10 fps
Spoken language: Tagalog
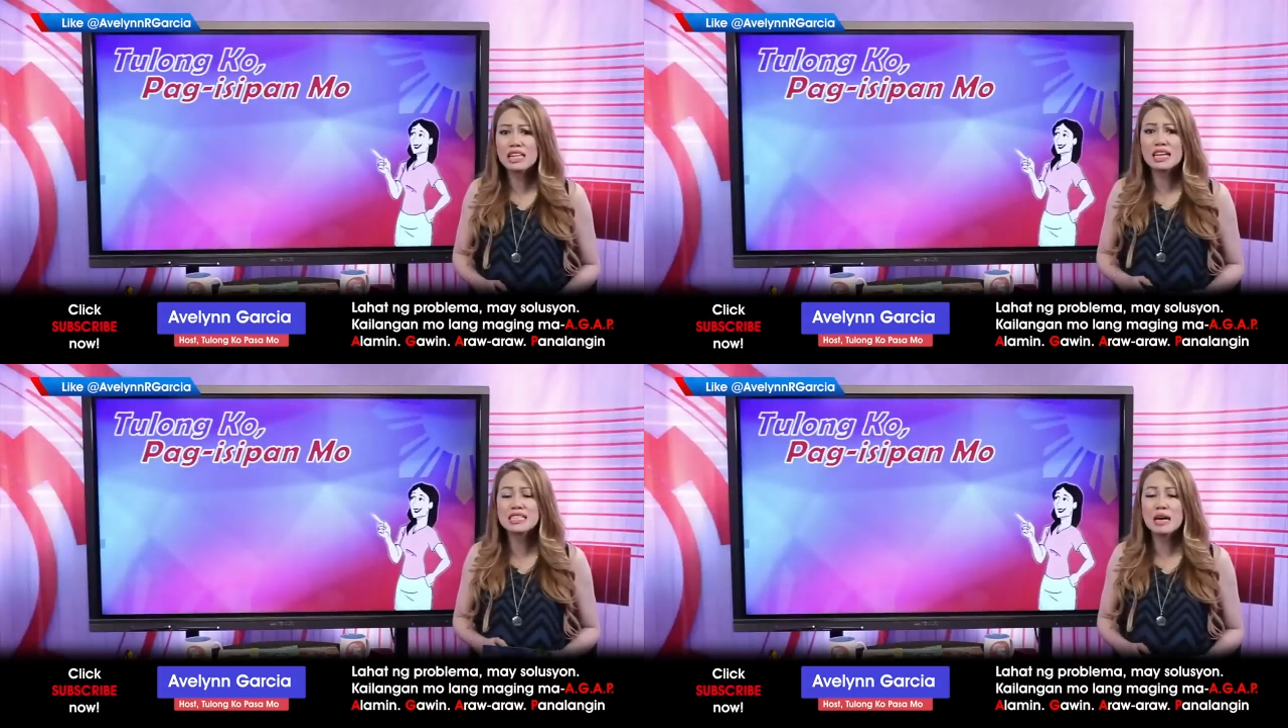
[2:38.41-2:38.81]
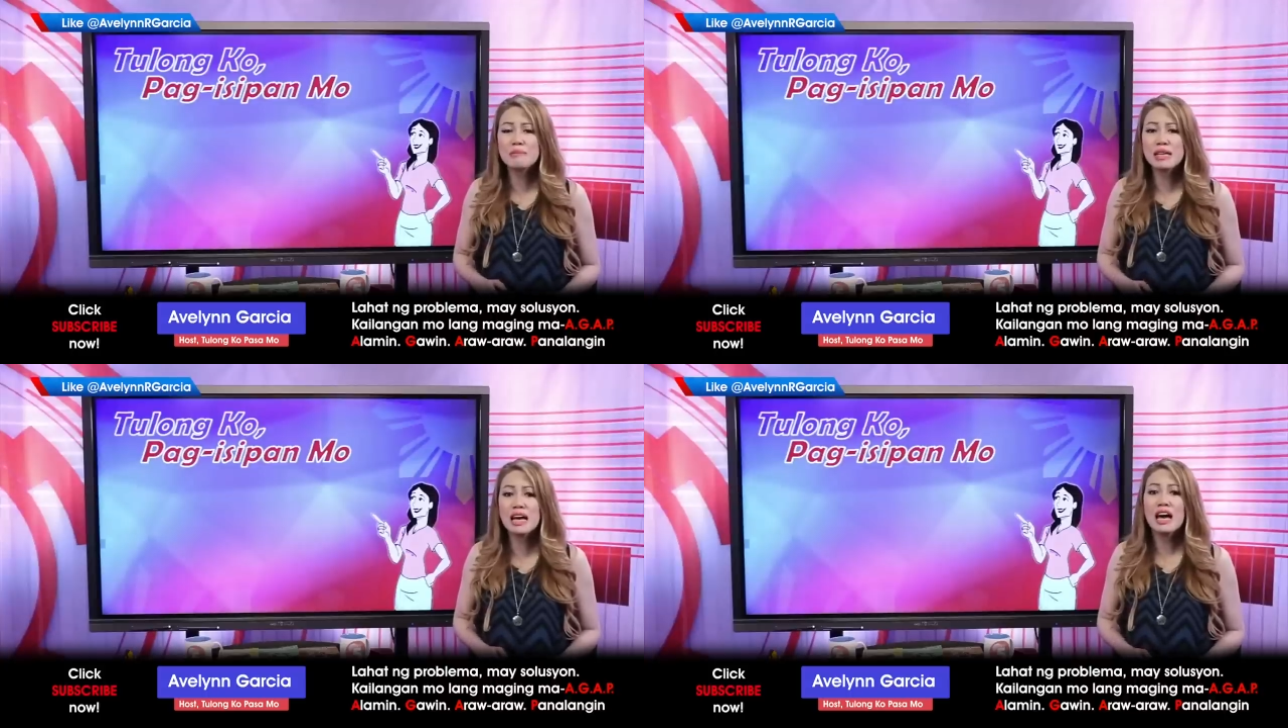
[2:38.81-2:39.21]
at ang
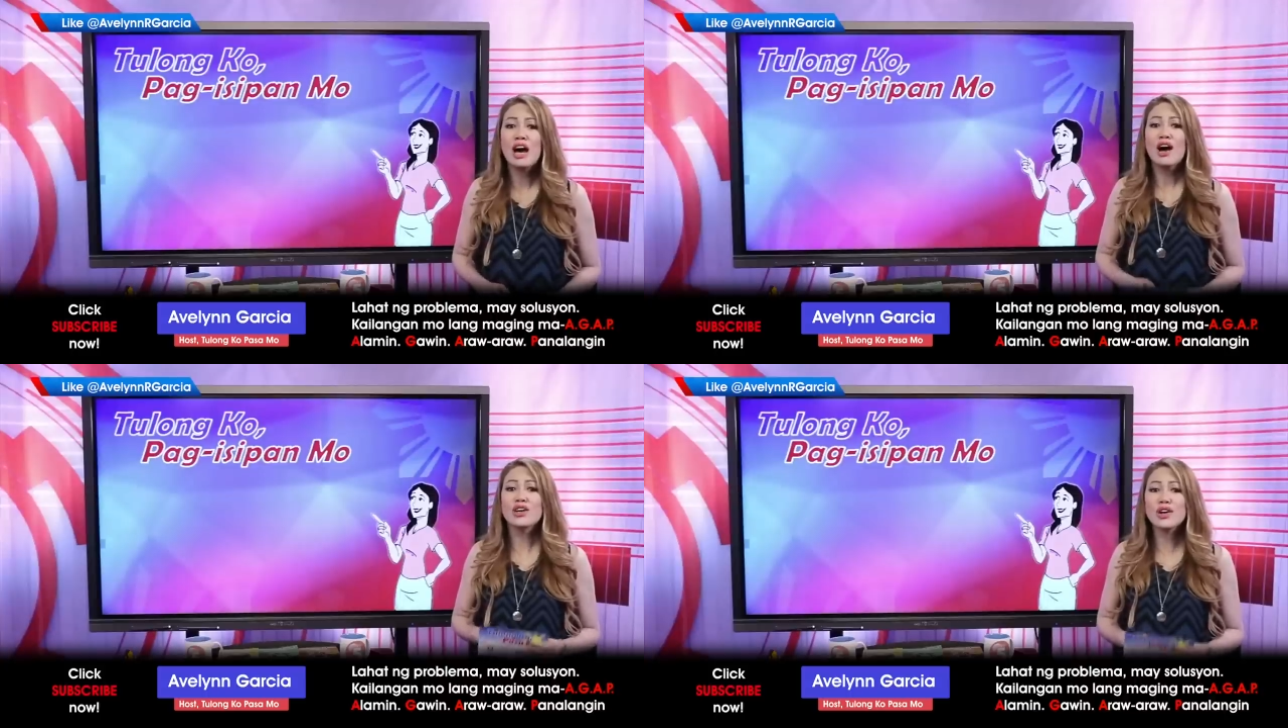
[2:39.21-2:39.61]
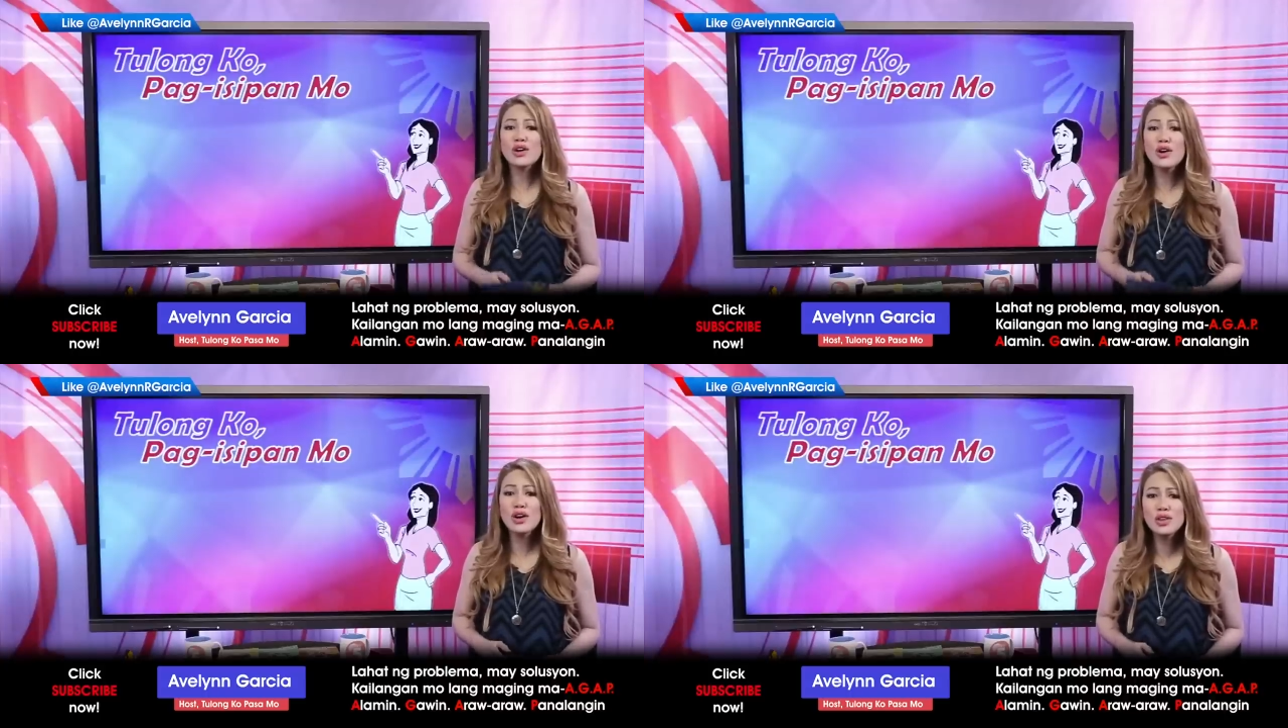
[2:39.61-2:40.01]
sabi niya,
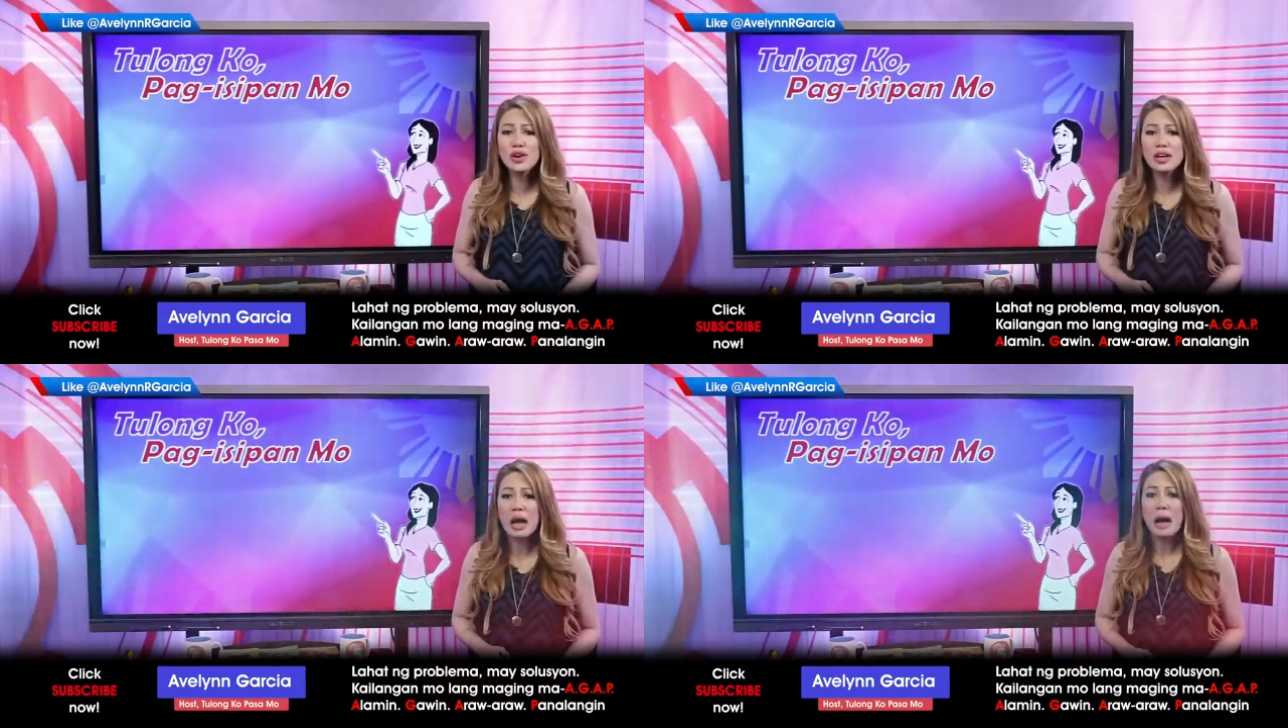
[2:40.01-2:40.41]
Your Honor,